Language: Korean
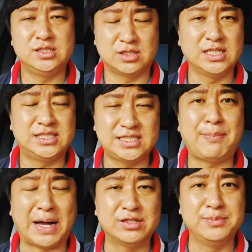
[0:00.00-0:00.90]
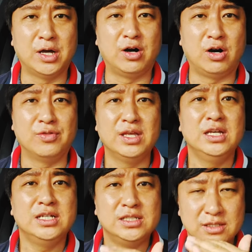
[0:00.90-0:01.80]
이렇게 진짜 받으면
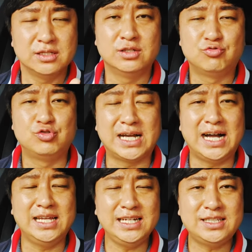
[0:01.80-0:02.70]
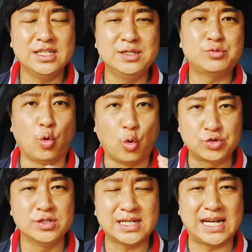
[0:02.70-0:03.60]
우리가 1등급부터
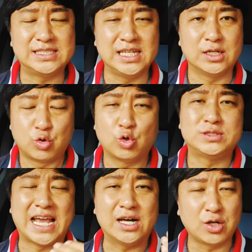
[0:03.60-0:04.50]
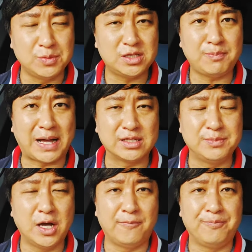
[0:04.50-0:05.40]
5등까지 그리고 제가 서비스
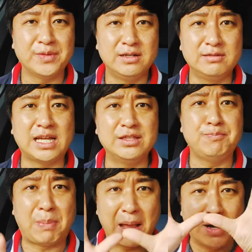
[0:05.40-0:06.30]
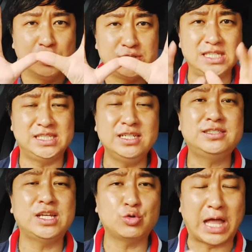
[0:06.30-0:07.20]
받으면 일단은 100만원씩
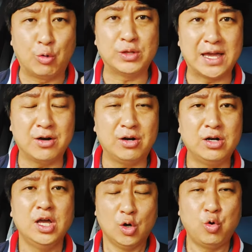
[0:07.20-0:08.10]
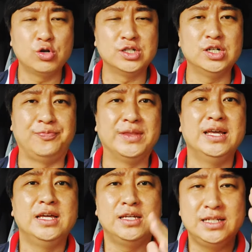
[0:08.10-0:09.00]
실제로 나오나요? 혹은
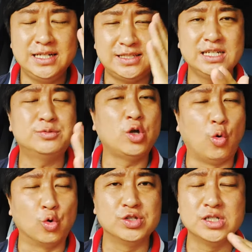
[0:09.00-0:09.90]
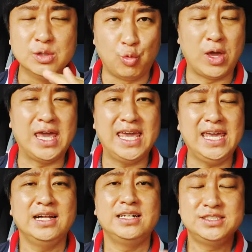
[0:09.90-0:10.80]
1등급부터 5등급
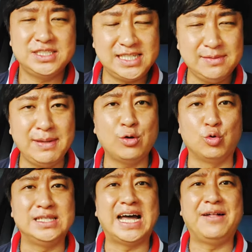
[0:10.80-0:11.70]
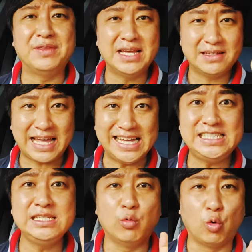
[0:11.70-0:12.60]
외에 치매로 인한
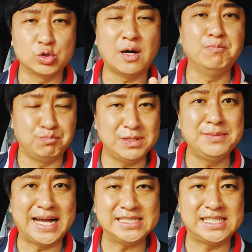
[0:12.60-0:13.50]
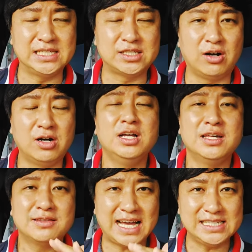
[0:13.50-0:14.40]
45점 미만 시에죠
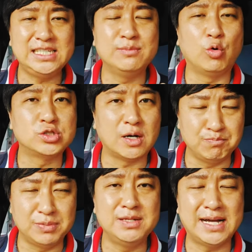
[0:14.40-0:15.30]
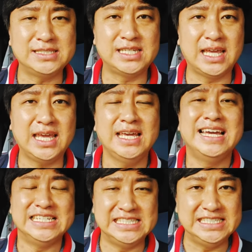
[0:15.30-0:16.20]
45점 미만 시에
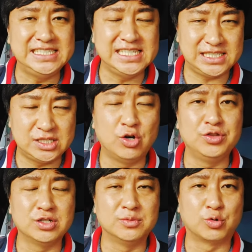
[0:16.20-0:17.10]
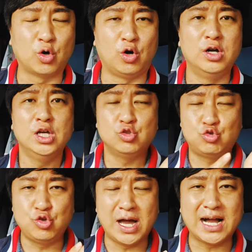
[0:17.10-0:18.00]
인지 지원 등급으로
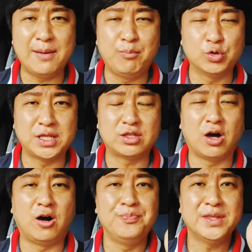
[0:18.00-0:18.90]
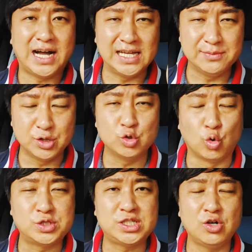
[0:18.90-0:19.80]
주야간보호센터 아니면은
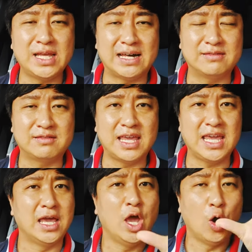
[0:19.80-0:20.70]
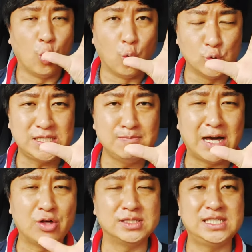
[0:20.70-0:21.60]
노치원에 갔을 때
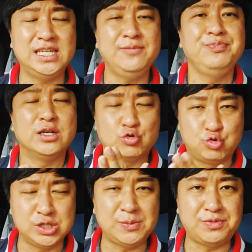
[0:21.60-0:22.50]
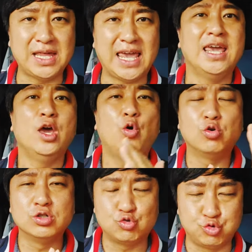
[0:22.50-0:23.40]
50만 원씩 90세
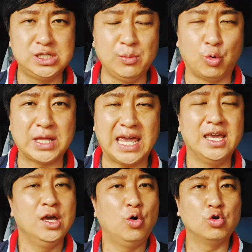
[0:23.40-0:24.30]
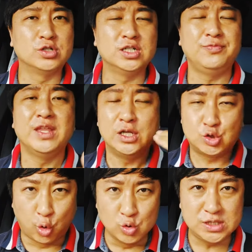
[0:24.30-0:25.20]
혹은 95세 혹은
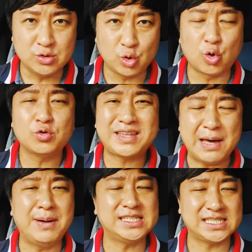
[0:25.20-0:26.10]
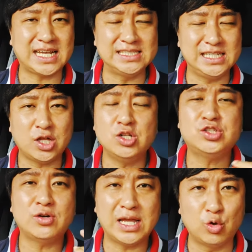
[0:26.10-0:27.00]
종신토로 사망시까지
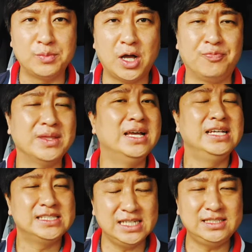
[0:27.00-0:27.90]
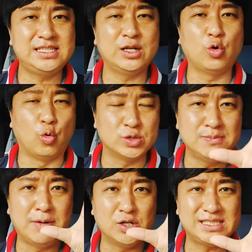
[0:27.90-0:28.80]
설정을 해놓으면 실제로
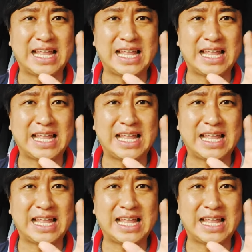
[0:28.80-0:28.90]
50만 원씩